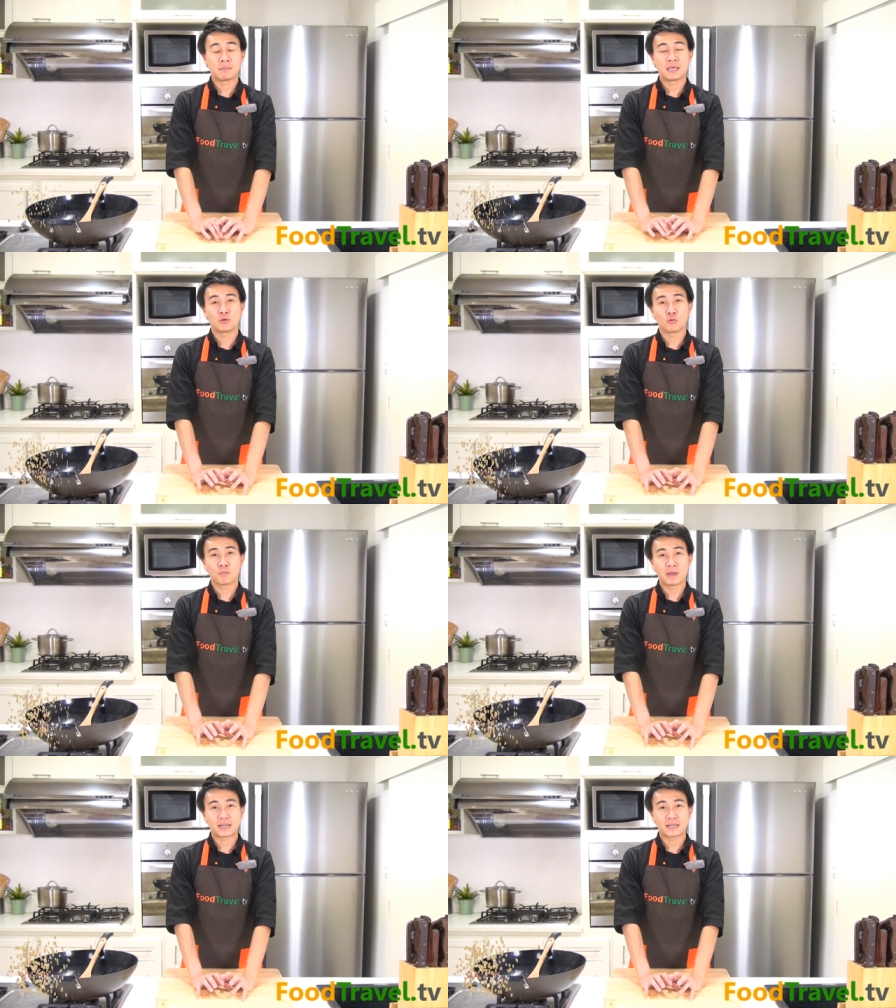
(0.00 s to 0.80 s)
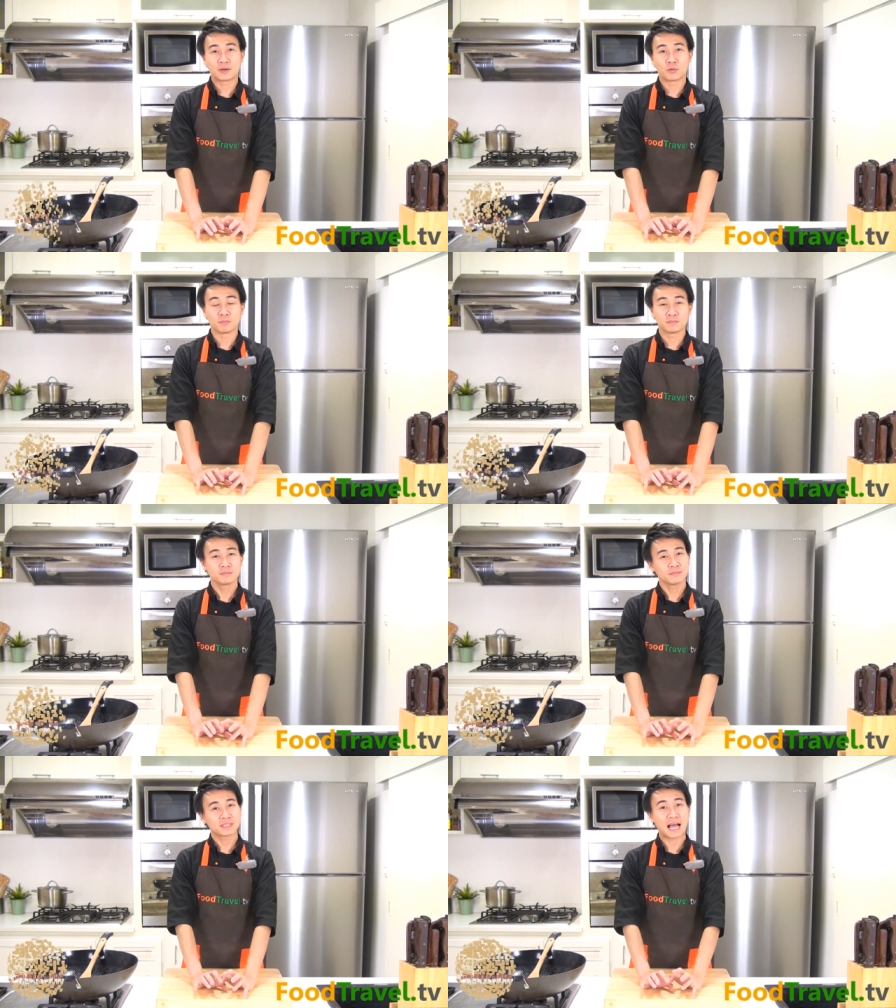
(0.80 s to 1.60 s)
มีเมนูเป็นขนม
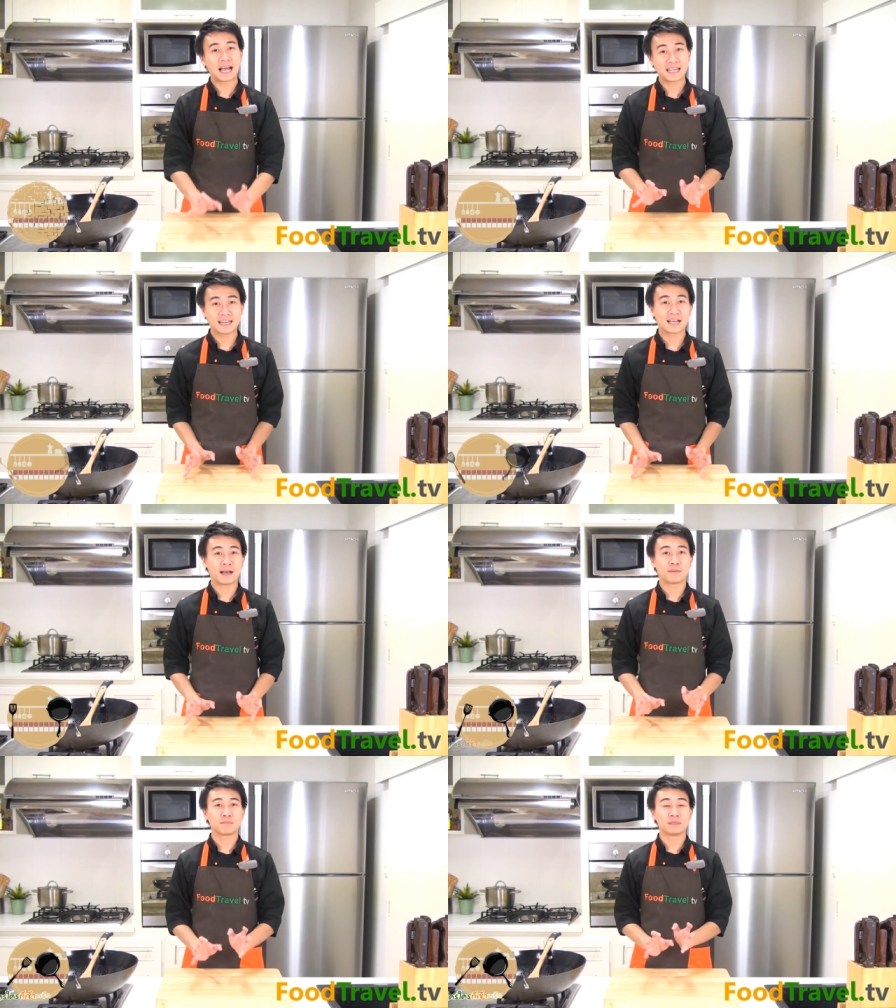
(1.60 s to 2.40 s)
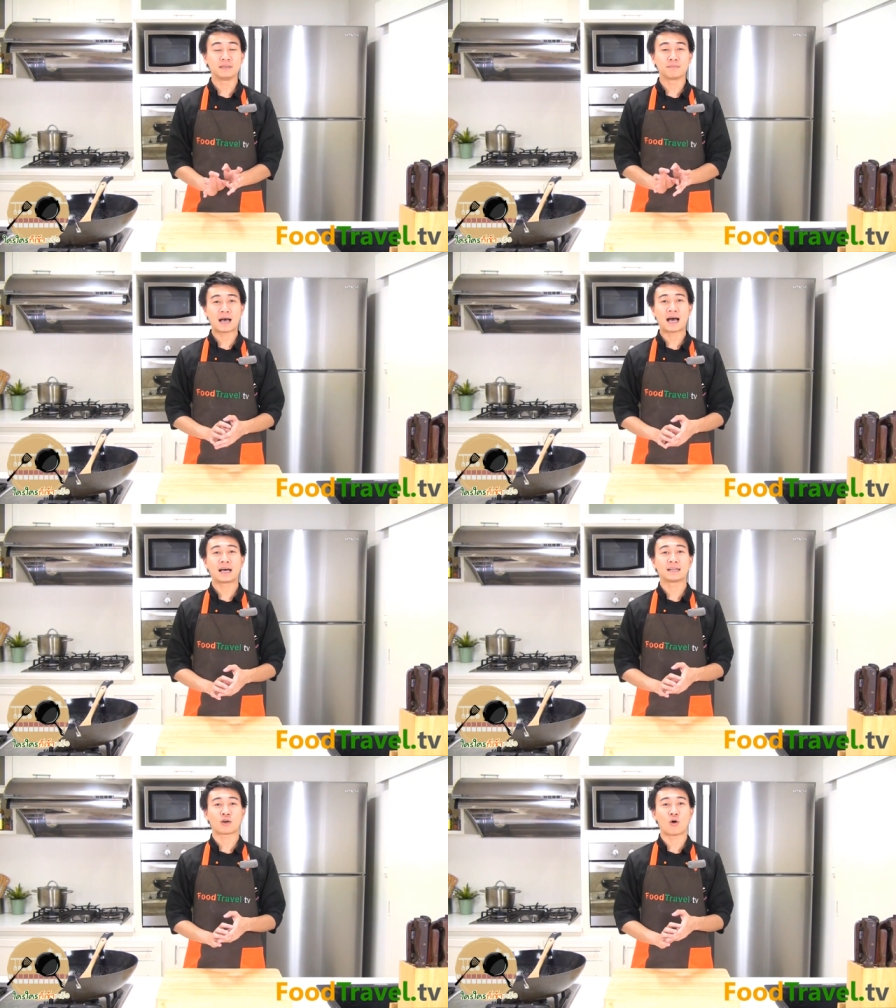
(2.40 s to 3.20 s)
ไทยนะครับพื้นบ้า
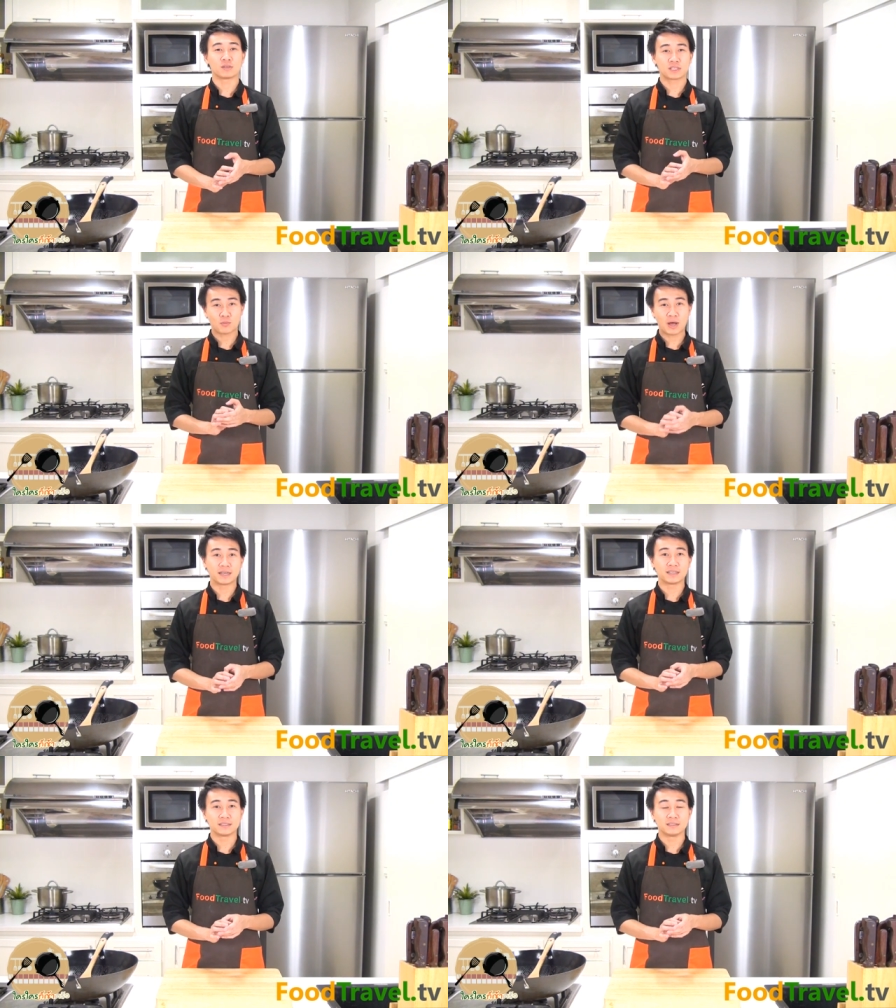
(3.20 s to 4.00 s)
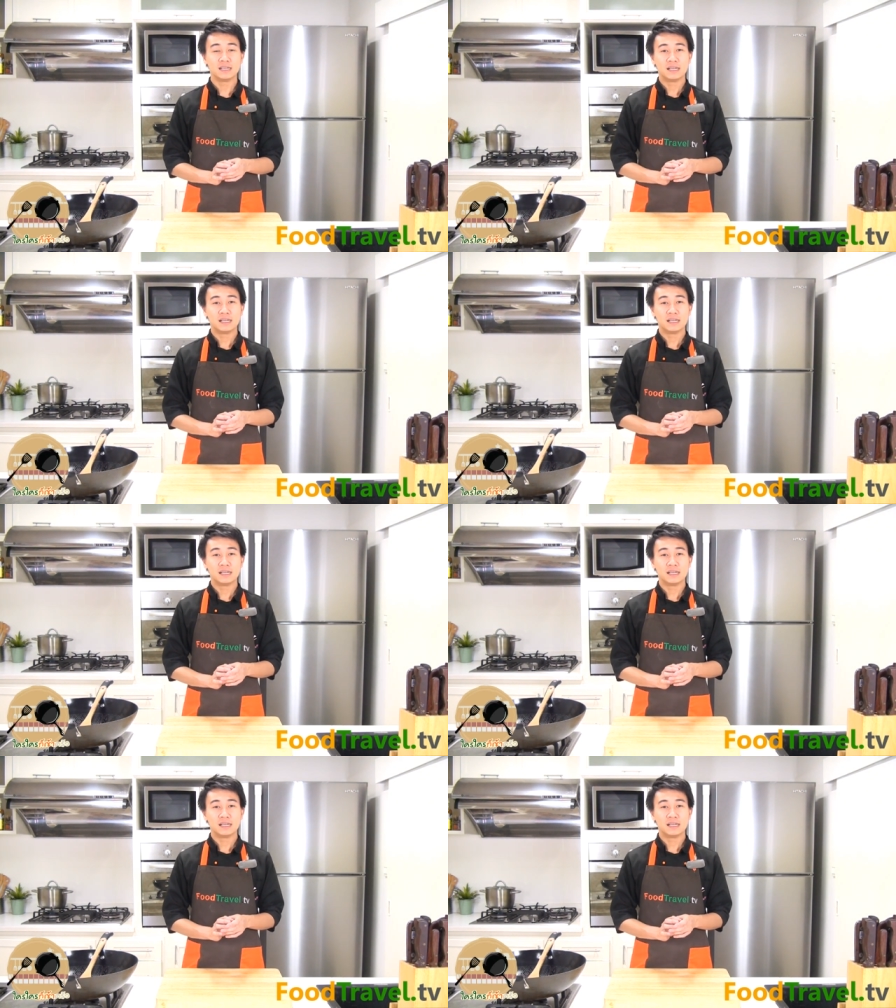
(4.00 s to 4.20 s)
นของจังหวัดหนึ่ง